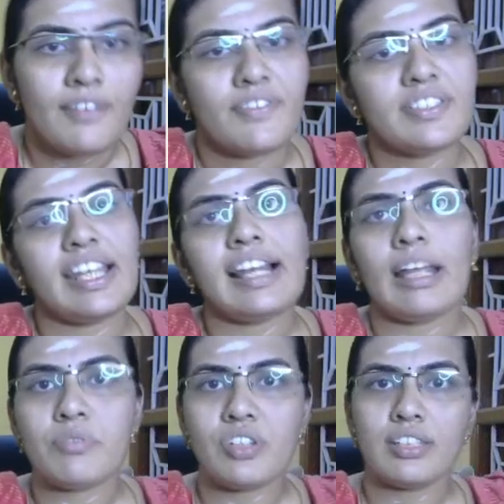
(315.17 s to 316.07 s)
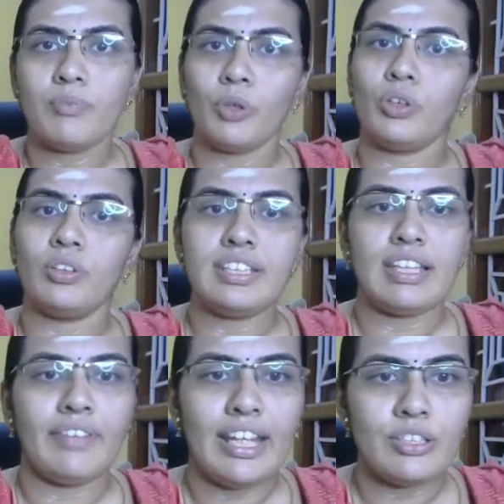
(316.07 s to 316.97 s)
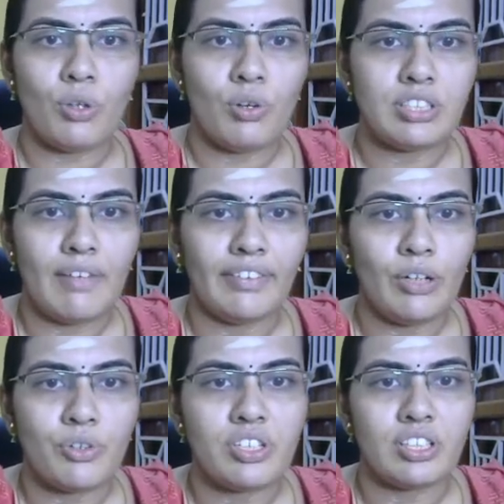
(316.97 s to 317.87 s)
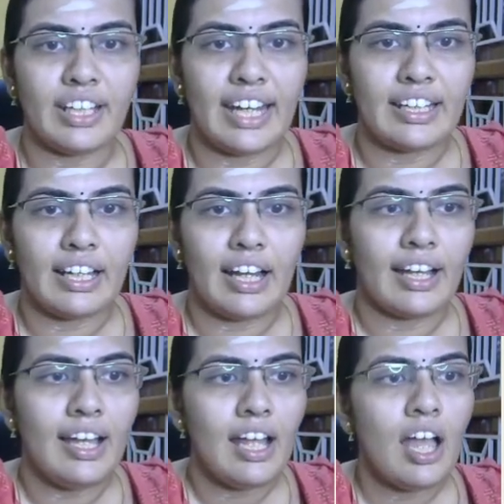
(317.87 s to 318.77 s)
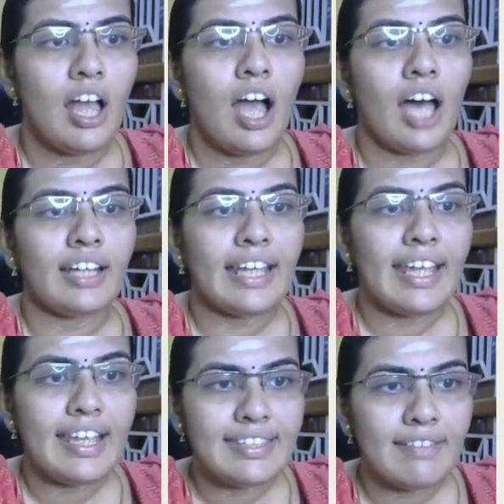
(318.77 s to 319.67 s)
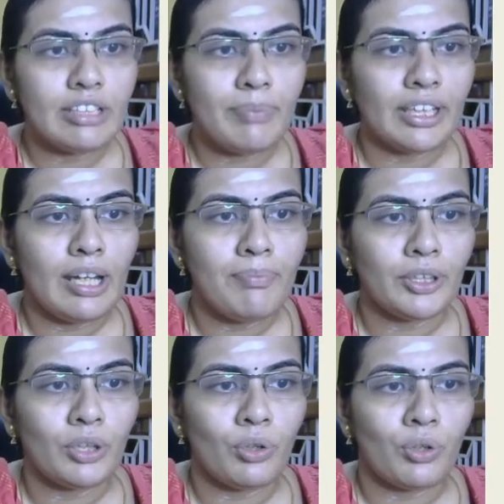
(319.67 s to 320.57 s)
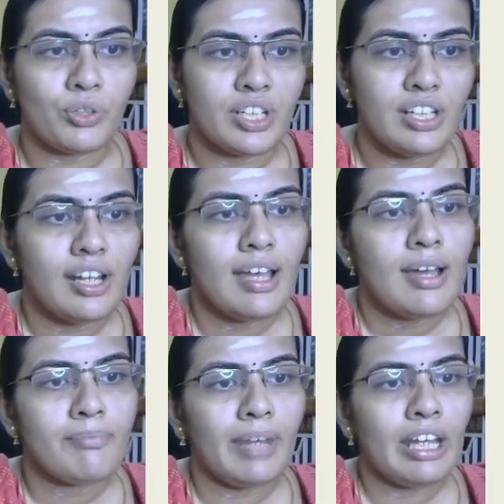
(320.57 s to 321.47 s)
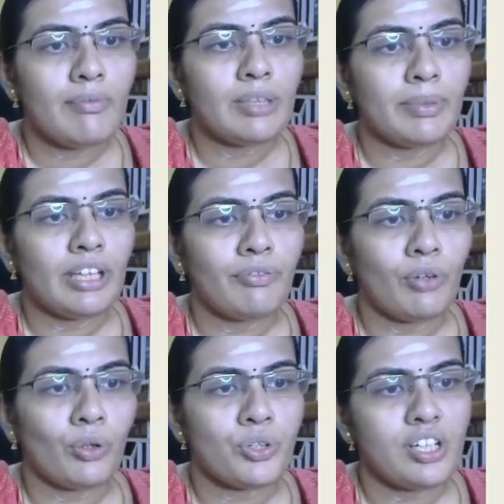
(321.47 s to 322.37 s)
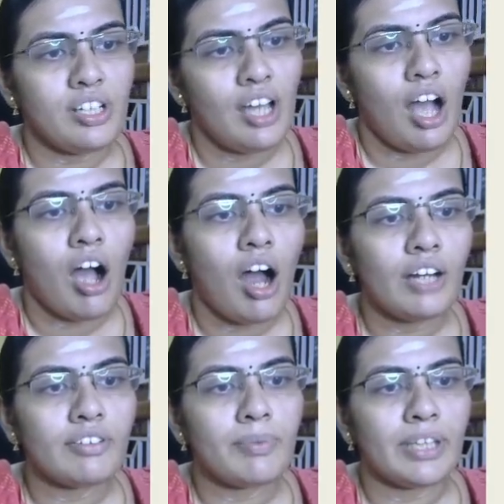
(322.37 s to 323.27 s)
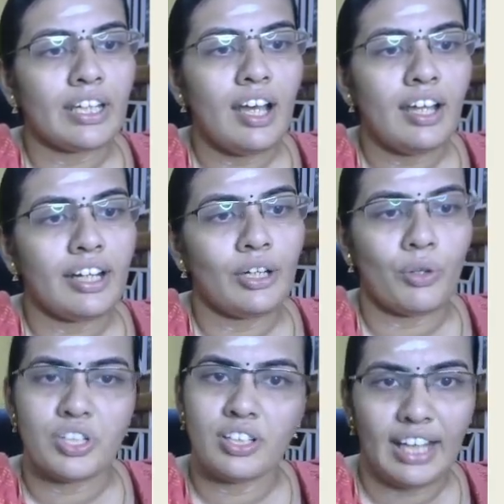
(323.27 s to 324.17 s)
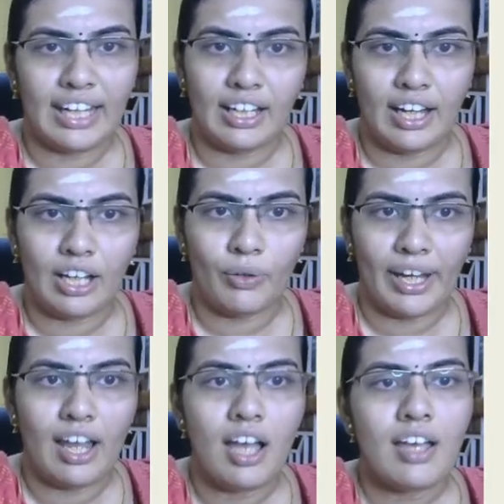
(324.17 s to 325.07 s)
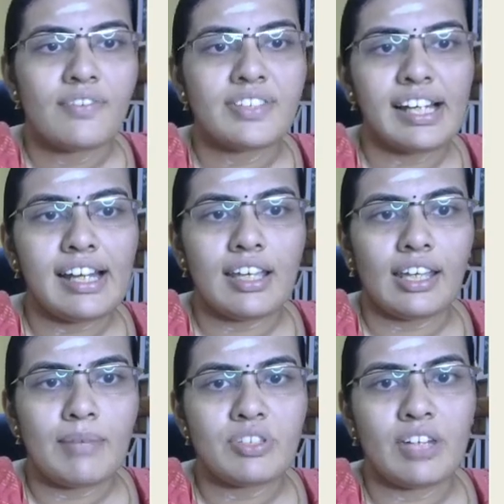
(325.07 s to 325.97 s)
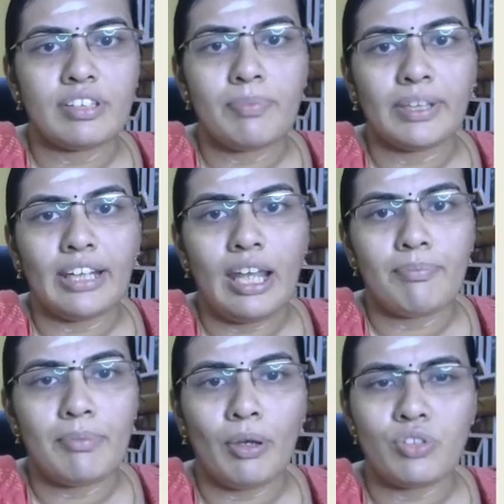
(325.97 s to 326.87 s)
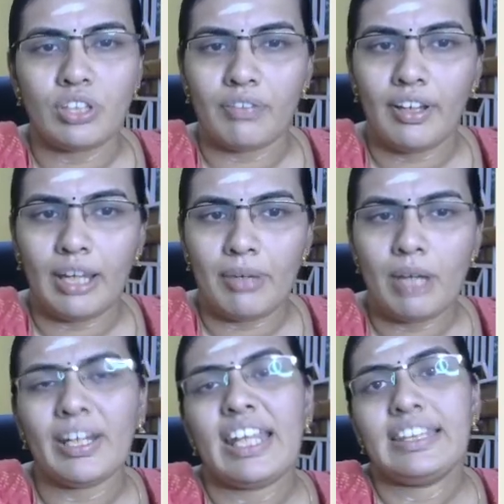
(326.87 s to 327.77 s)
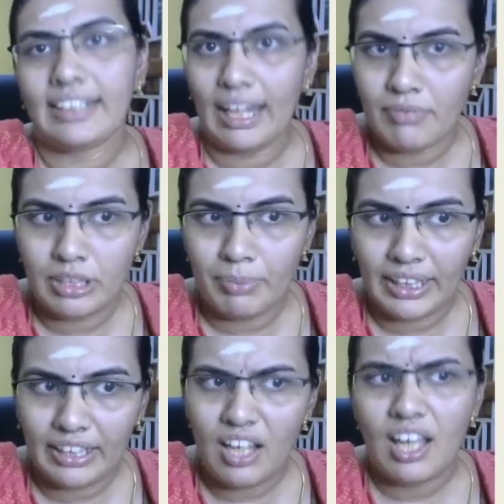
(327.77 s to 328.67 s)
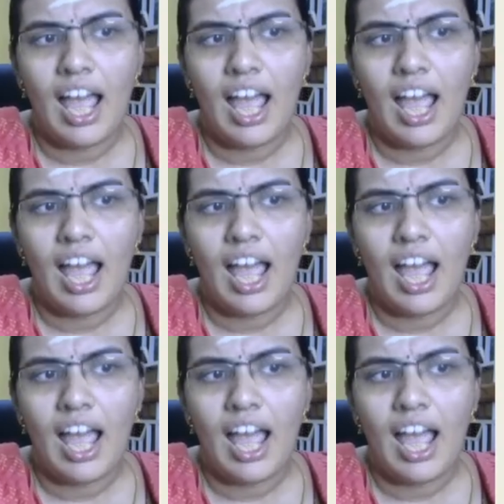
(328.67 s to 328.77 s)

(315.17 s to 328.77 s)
ஃபிசிக்கல் கெமிஸ்ட்ரிலேருந்து மொத்தம் வந்துட்டு செவன்டீன் செவன்டீன் கொஷின்ஸ் வந்து கேட்டிருக்காங்க அதில் ஈஸி வந்து e பார்த்தீங்கன்னா பதினோரு கொஷின் மீடியம் வந்து பார்த்தீங்கன்னா ஃபோர் கொஷின் ஹார்டு வந்து பார்த்தீங்கன்னா ரெண்டு கொஷின் கேட்டிருக்காங்க ஓகேங்களா ஃபிசிக்கல் கெமிஸ்ட்ரி வந்து பார்த்தீங்கன்னா எப்பயுமே கொஞ்சம் டஃபாக கேட்பாங்க பட் இந்த டைம் வந்து பார்த்தீங்கன்னா